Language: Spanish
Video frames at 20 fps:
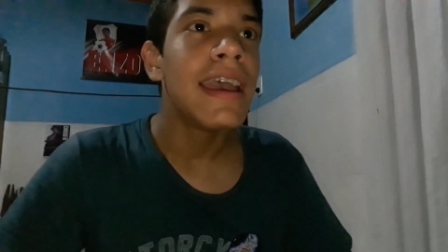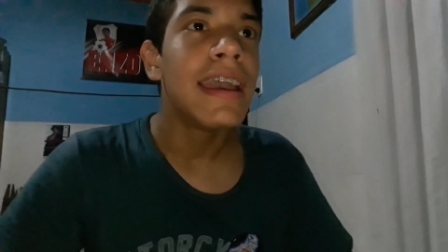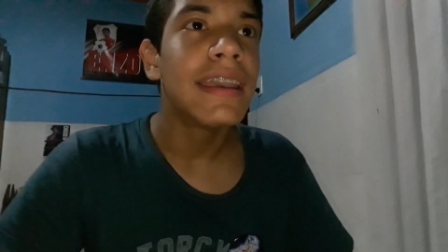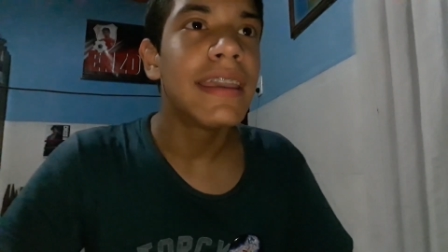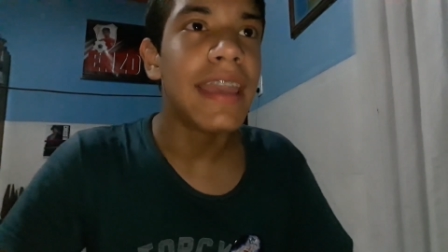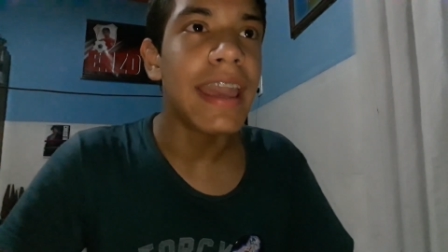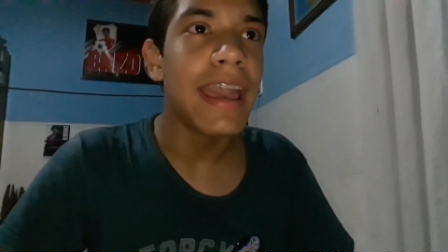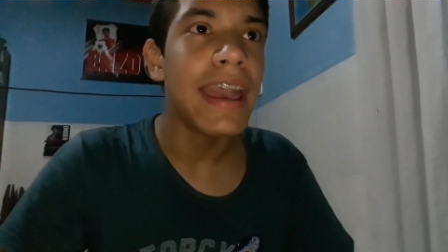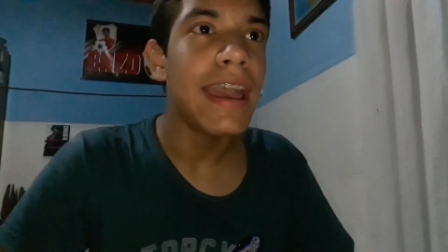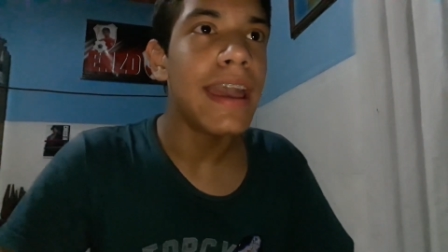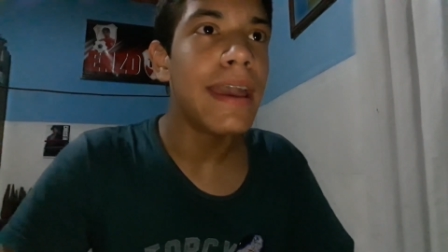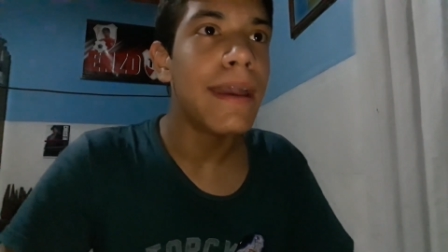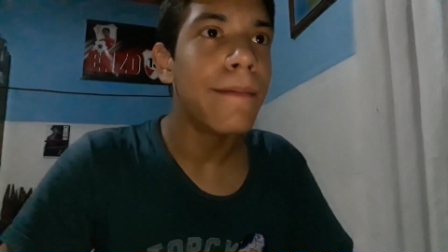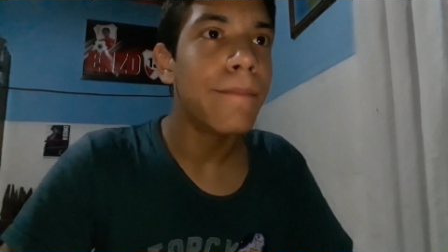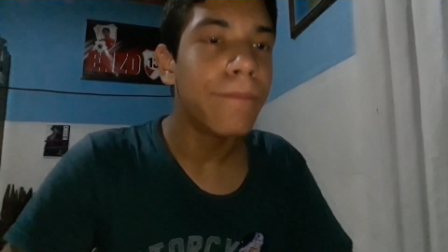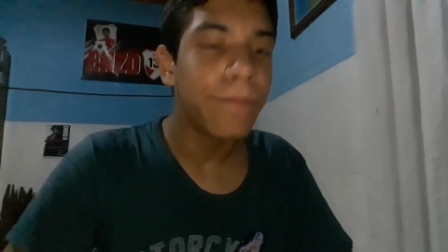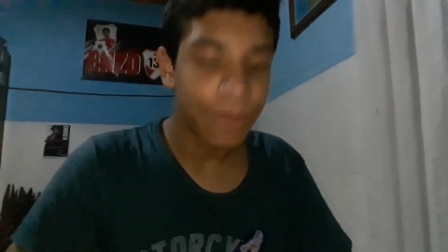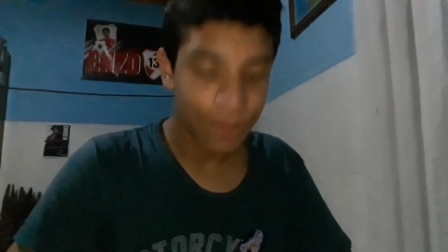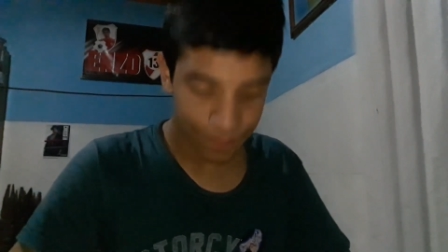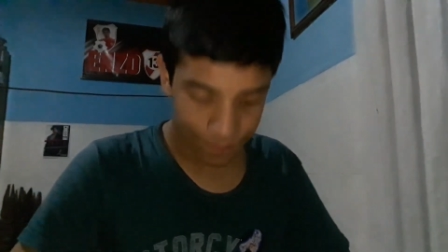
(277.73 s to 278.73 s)
que
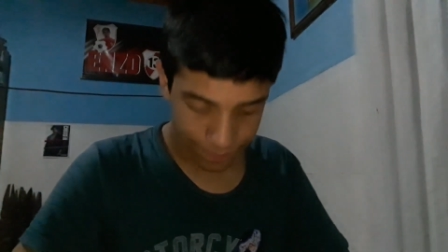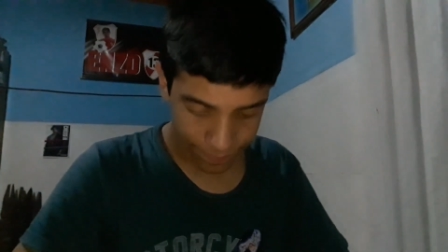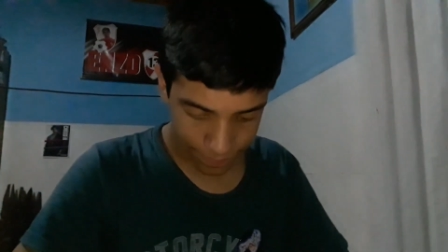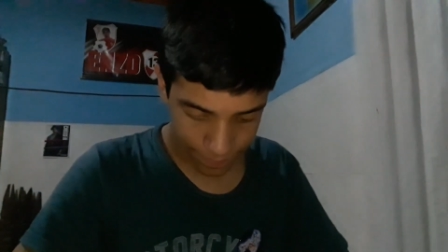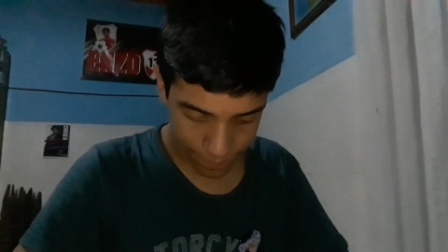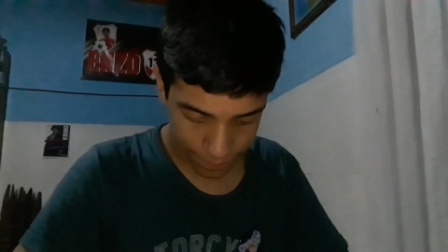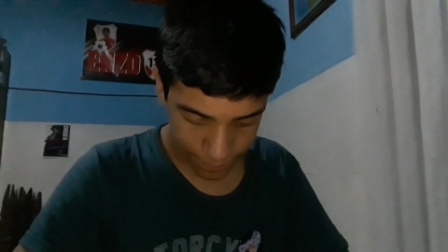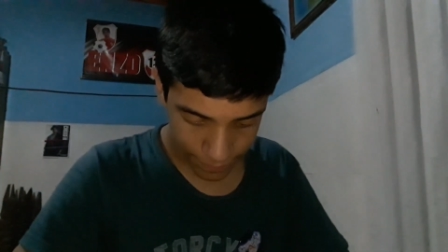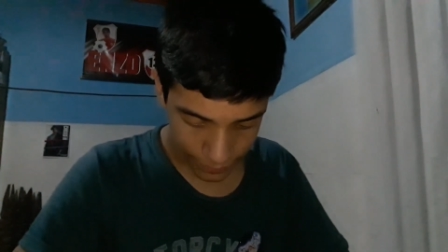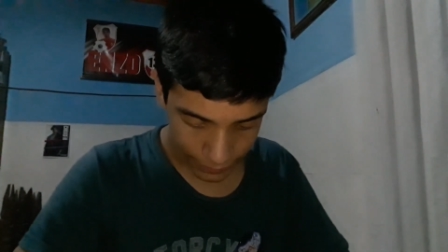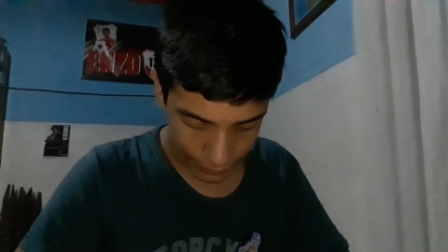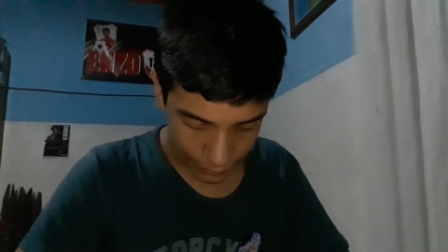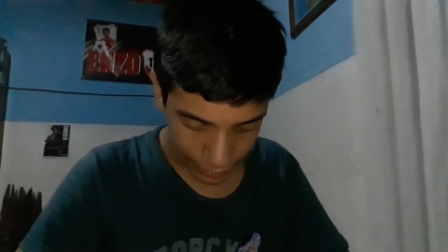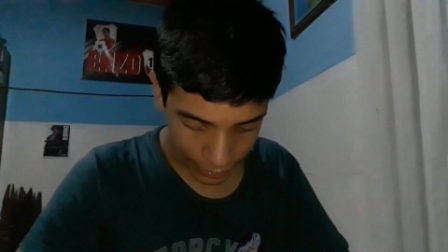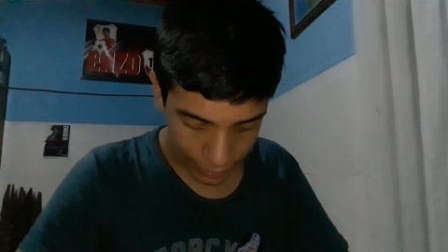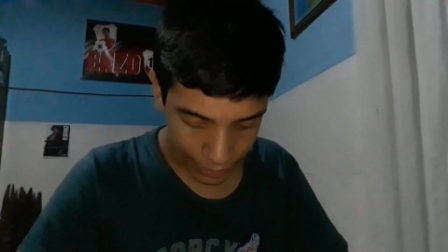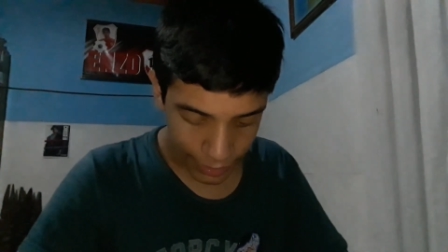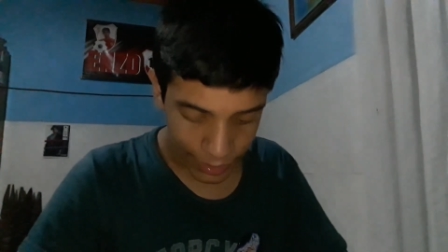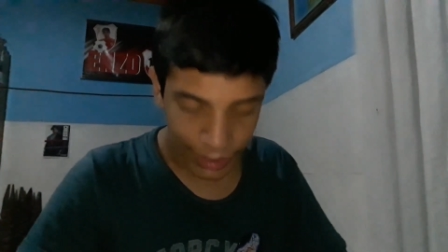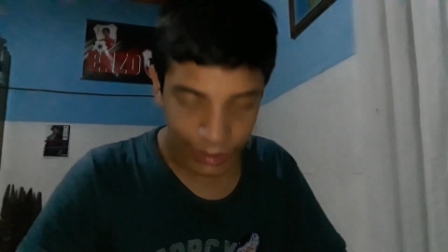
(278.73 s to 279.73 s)

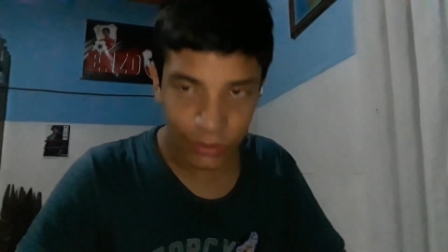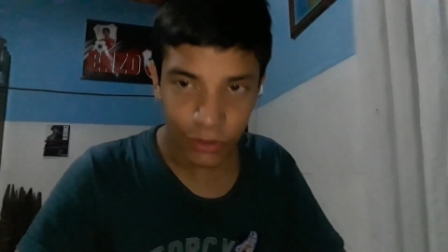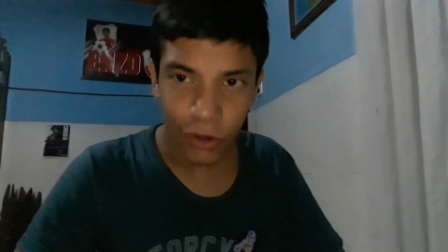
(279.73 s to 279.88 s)
mm,